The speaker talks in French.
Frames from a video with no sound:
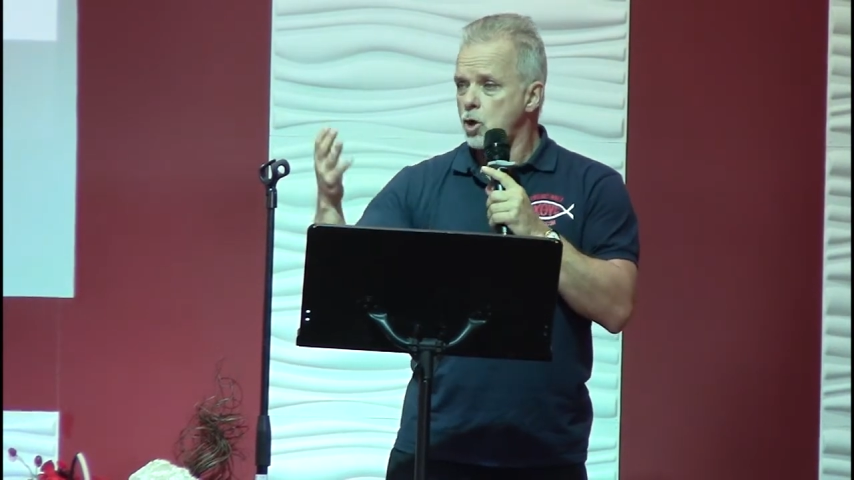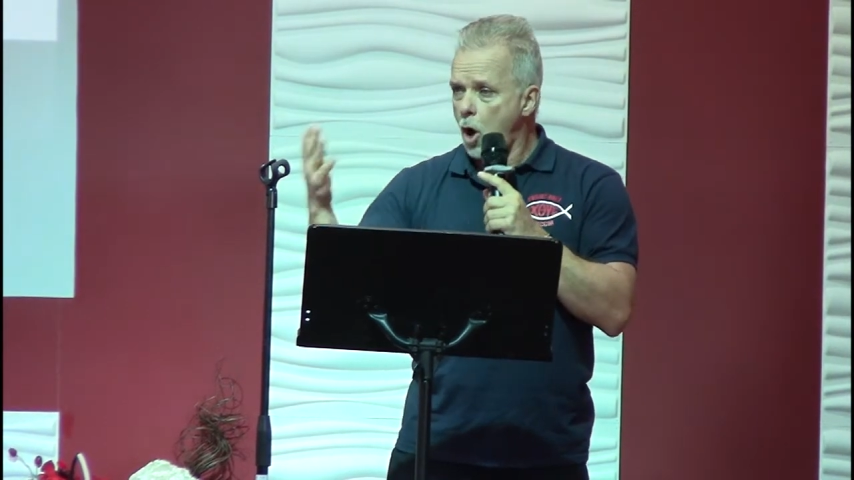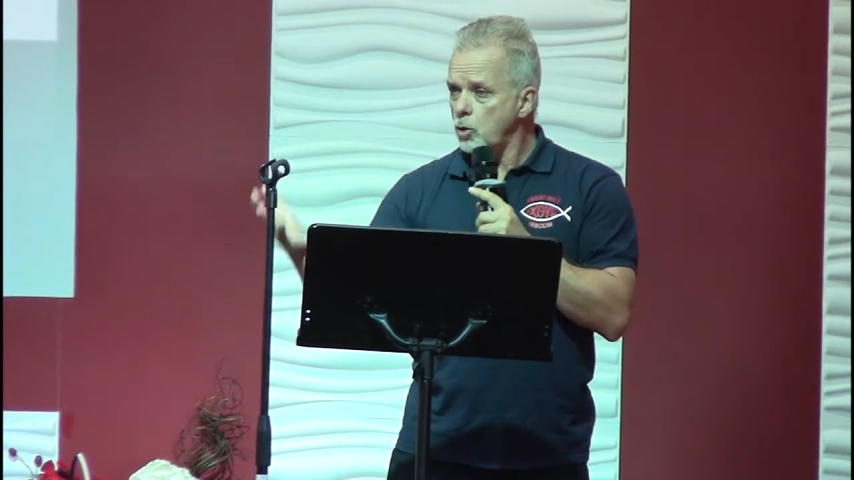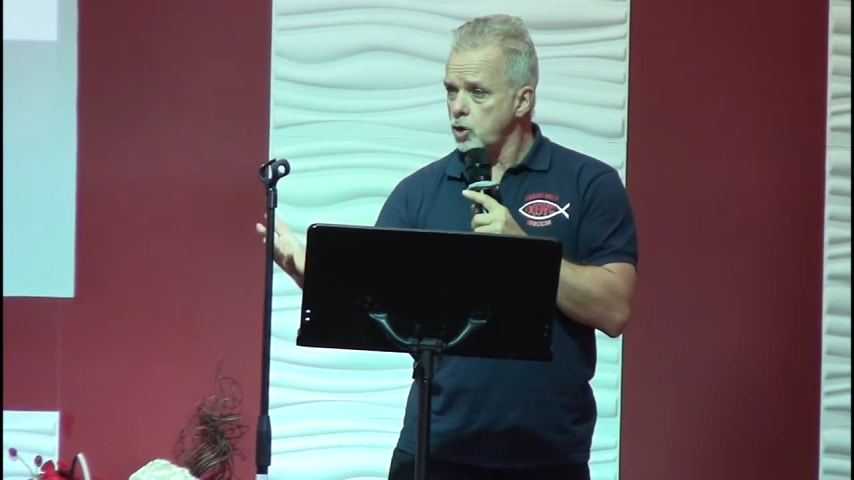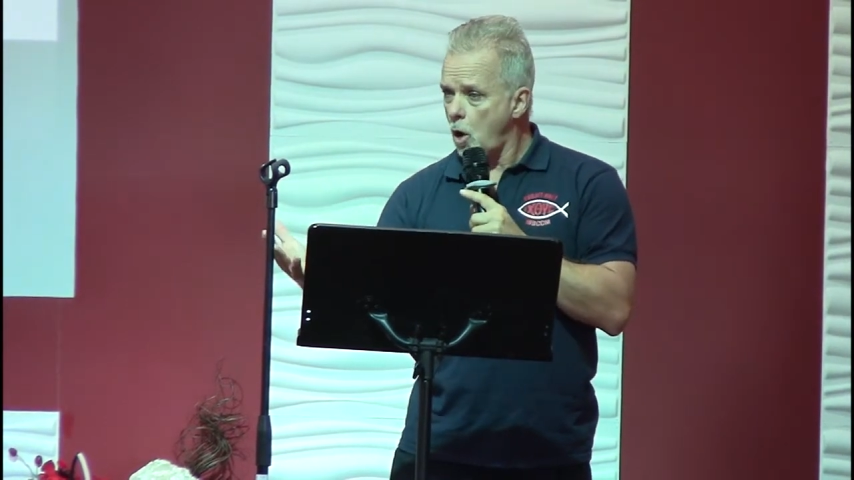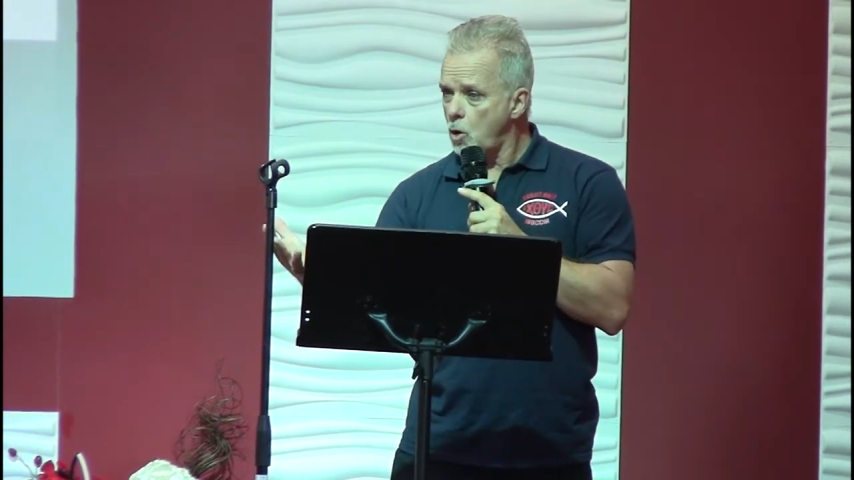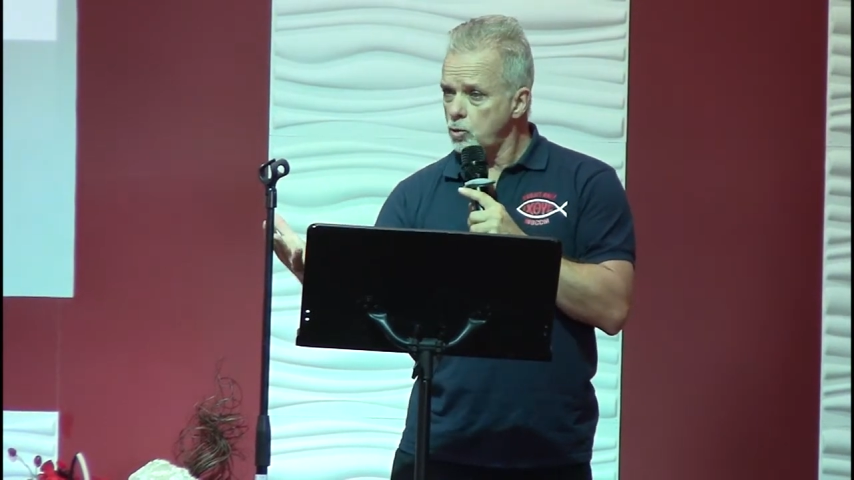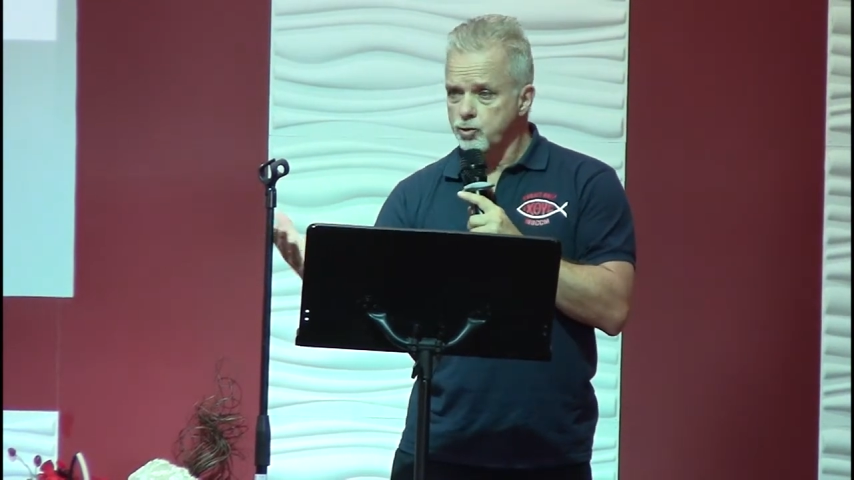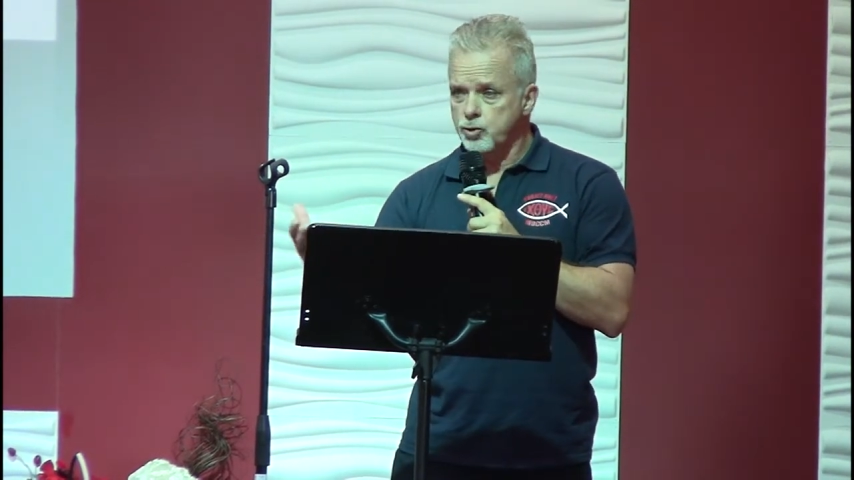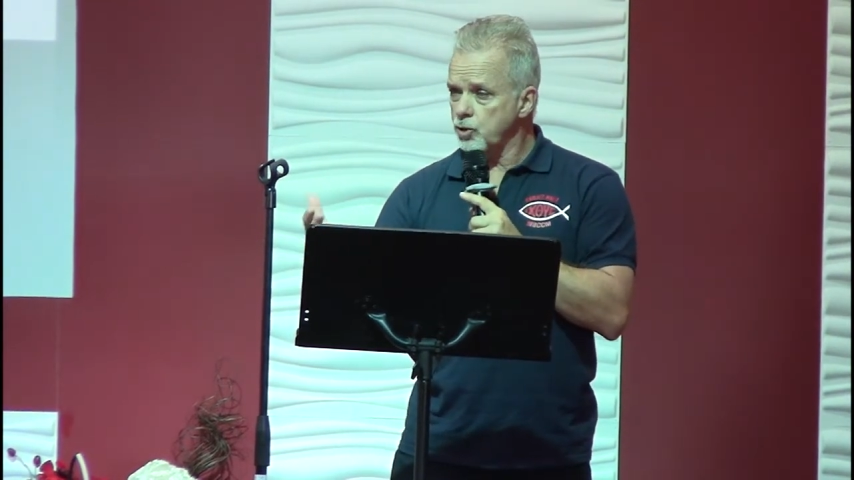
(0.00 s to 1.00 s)

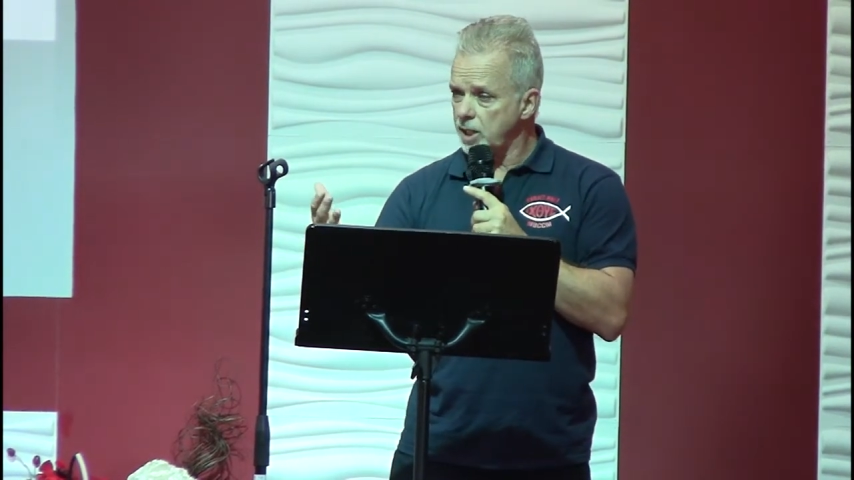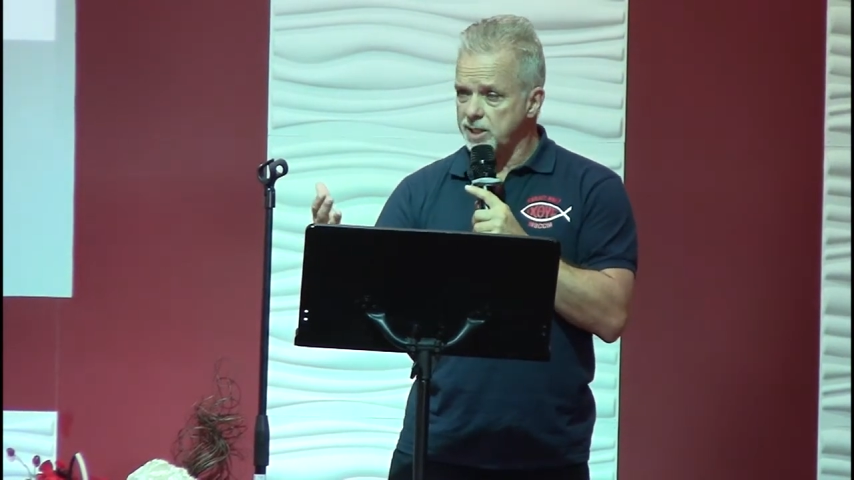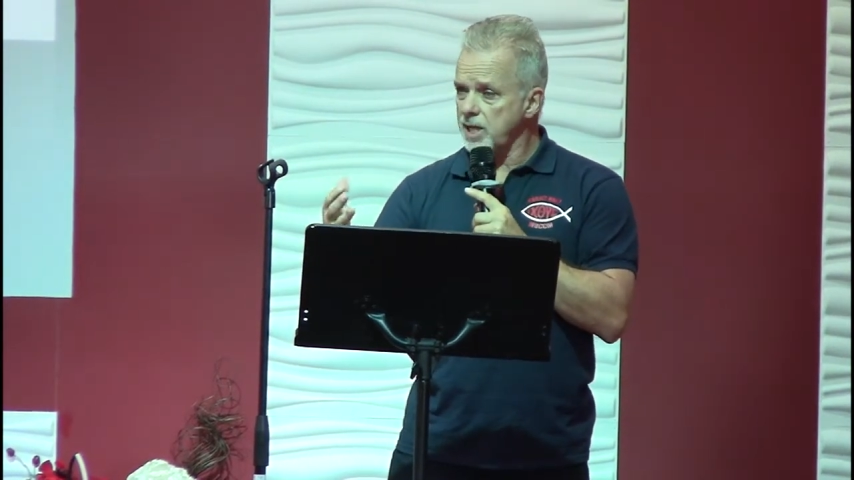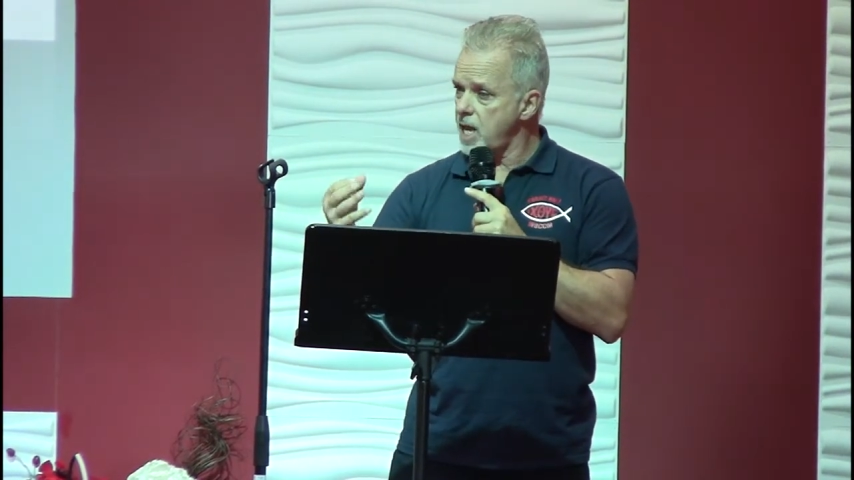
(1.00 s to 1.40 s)
contrôlent tout ce que c'est